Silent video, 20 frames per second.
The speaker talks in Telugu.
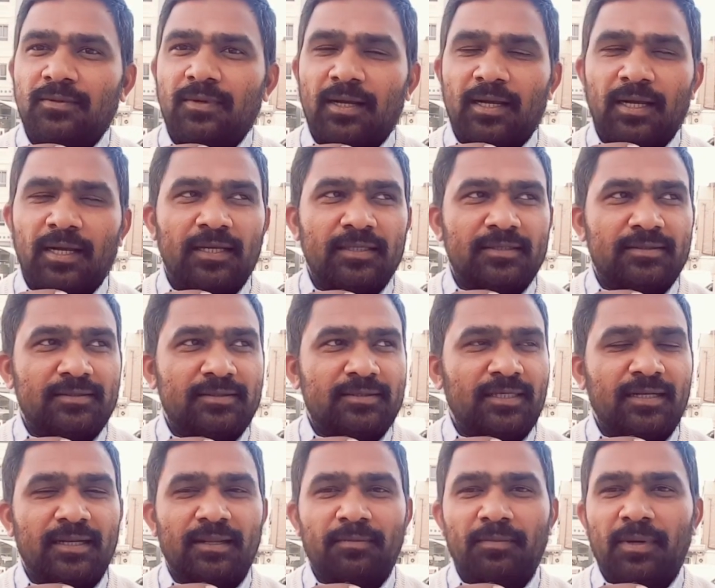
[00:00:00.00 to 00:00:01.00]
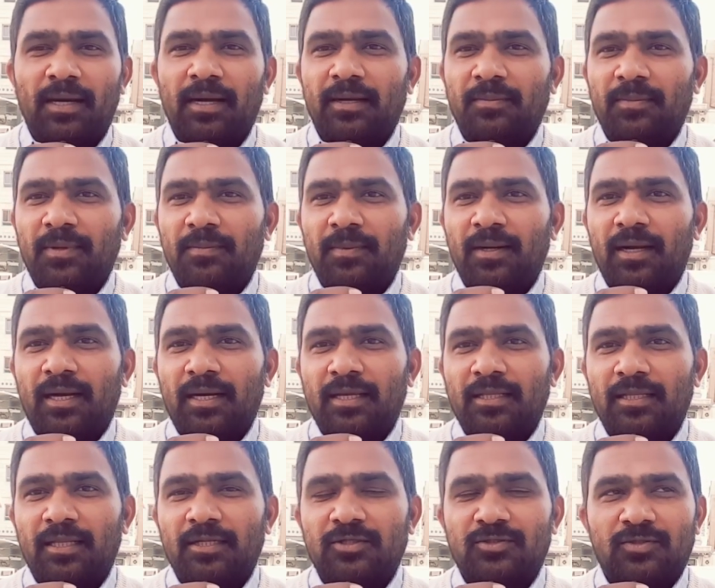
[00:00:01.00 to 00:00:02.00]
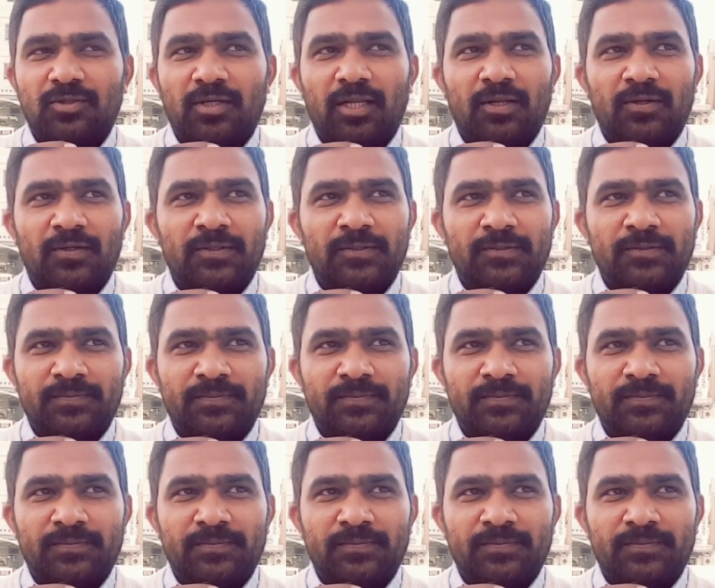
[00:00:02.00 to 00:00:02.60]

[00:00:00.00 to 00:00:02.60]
ఒక చిన్న మాట మిమ్మల్ని అడగదలుచుకున్నాను